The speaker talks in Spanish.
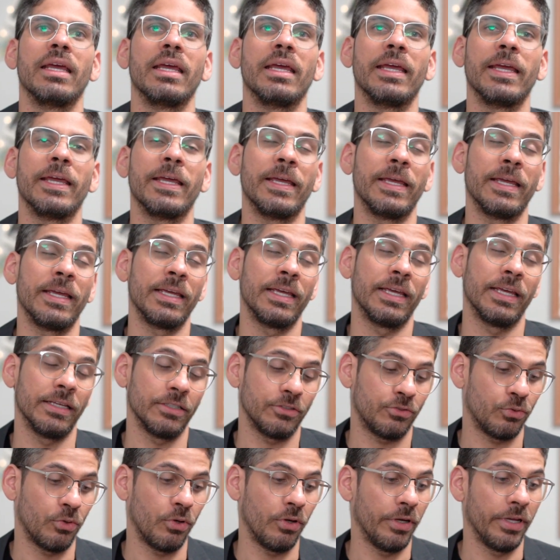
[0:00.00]
Eh,
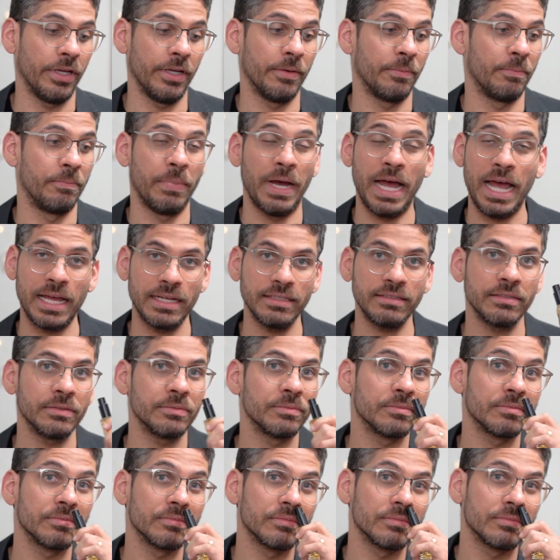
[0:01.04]
eh, BAT
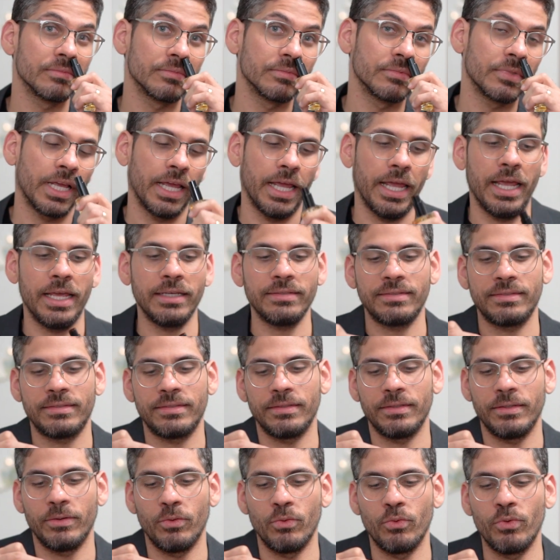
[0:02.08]
es
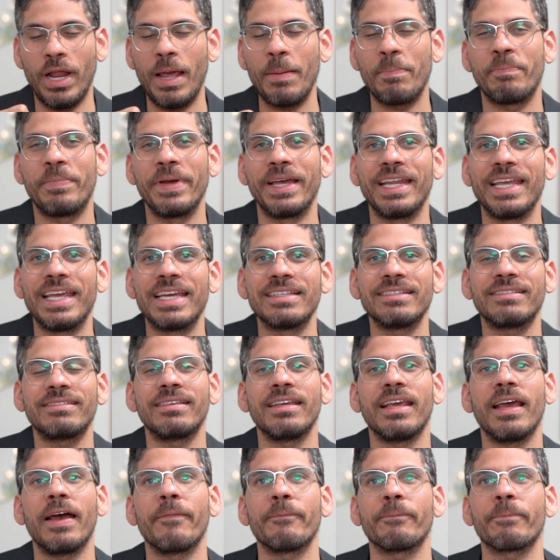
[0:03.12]
una
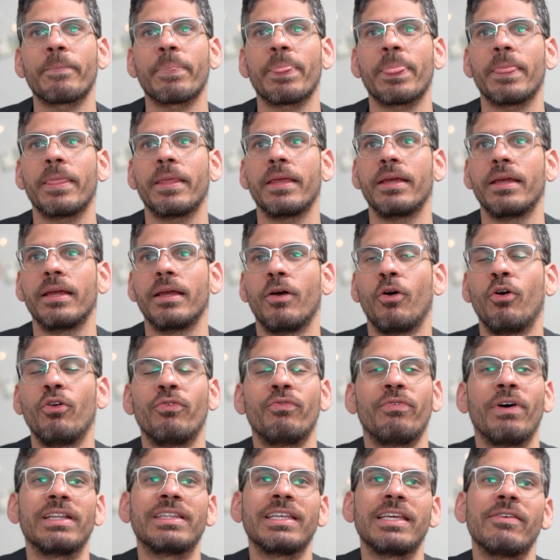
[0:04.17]
experiencia
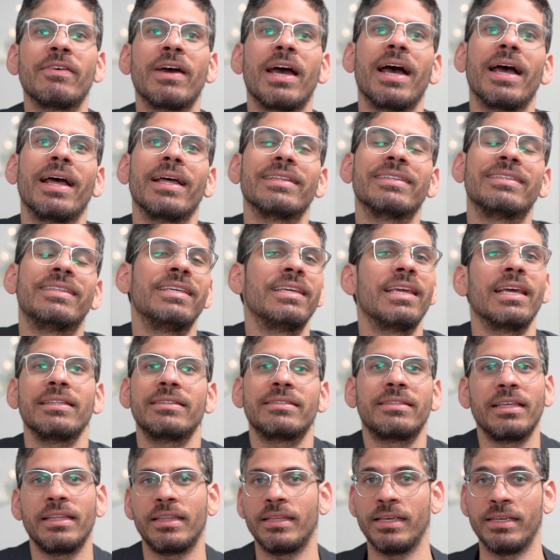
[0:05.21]
olfativa
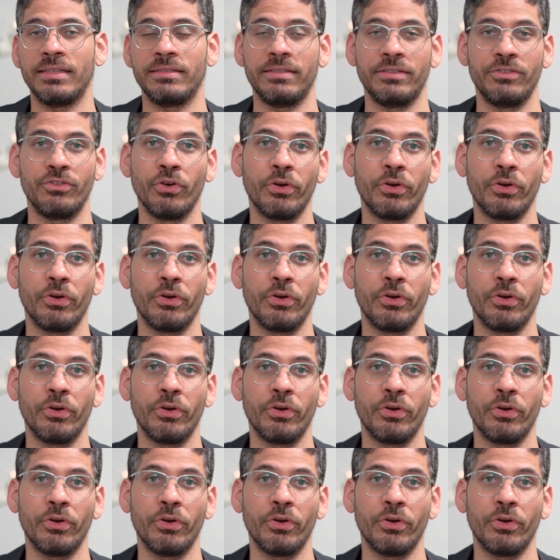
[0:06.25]
10 de 10.